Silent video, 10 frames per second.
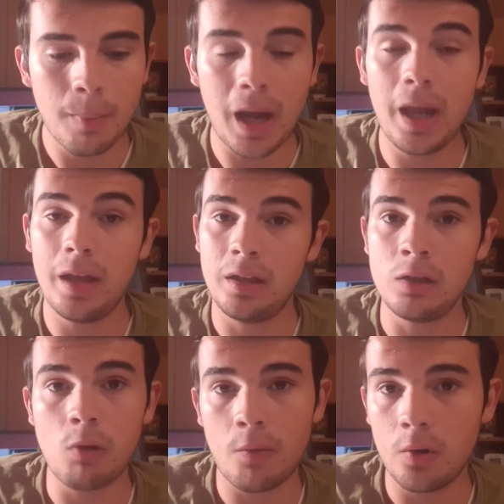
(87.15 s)
ma è il
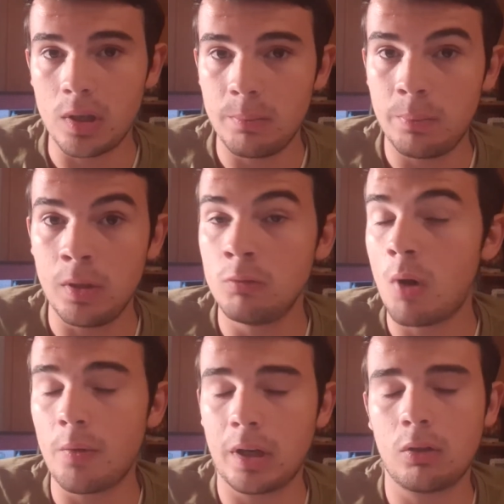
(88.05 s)
nuovo, olimp- il
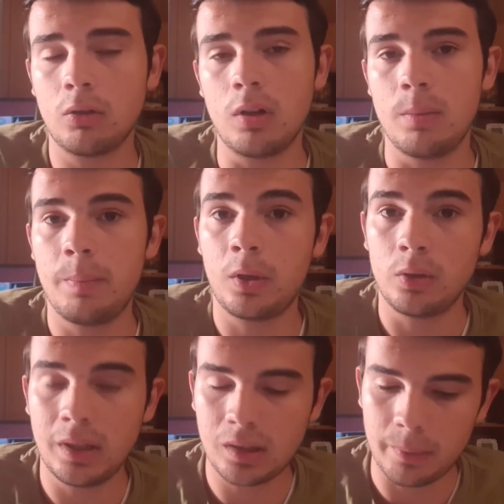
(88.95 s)
nuovo record olimpico
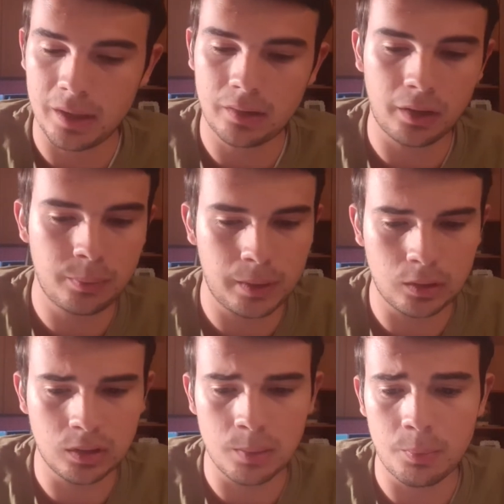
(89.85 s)
nettamente
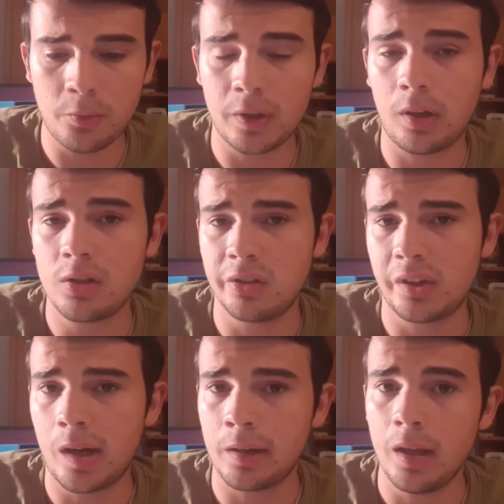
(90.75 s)
rispetto al tempo fatto
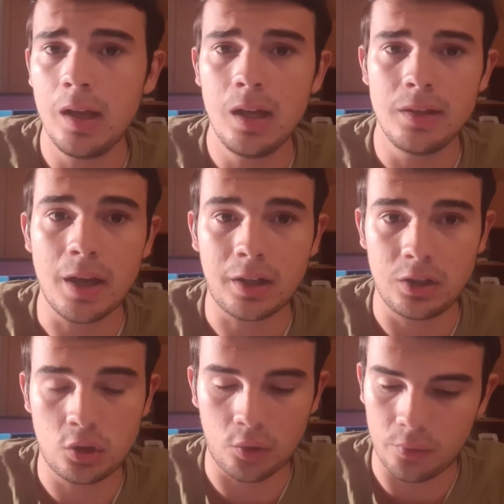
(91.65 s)
registrare da
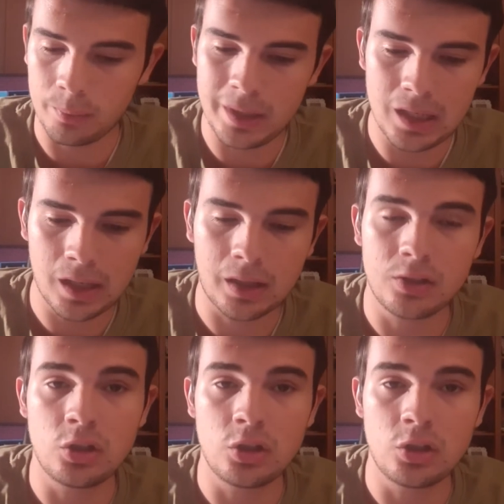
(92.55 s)
Christoph Milak,